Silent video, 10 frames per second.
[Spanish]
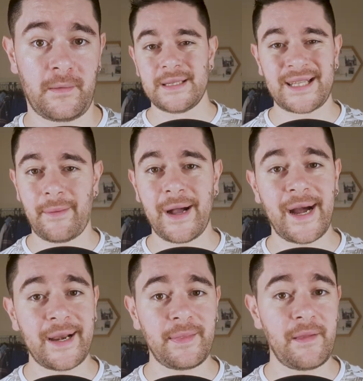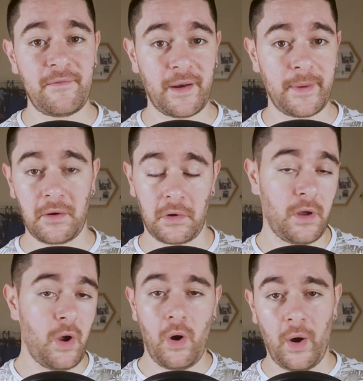Trabajar de enfermero
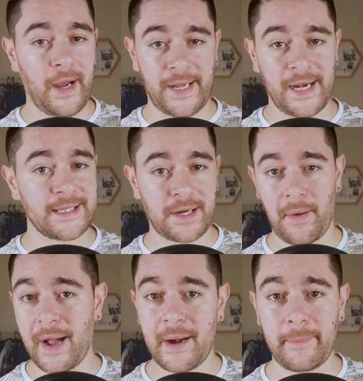o en general trabajar